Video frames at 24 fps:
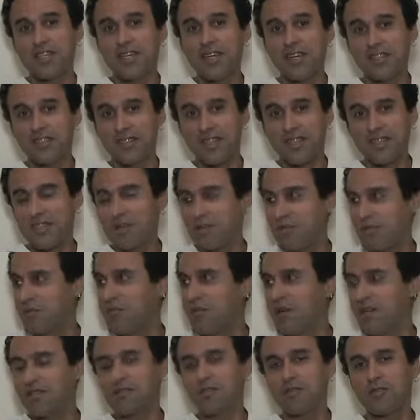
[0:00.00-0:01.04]
Quem quiser saber
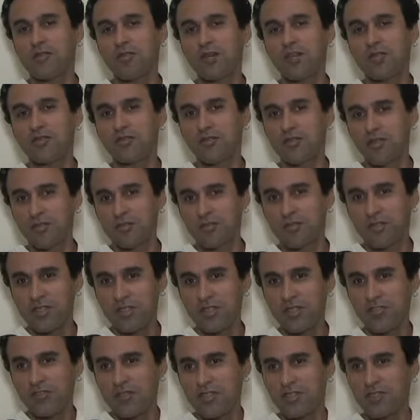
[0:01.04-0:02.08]
mais informações, eu
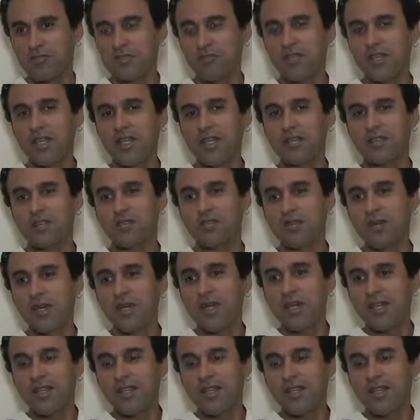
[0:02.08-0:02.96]
consegui fazer um texto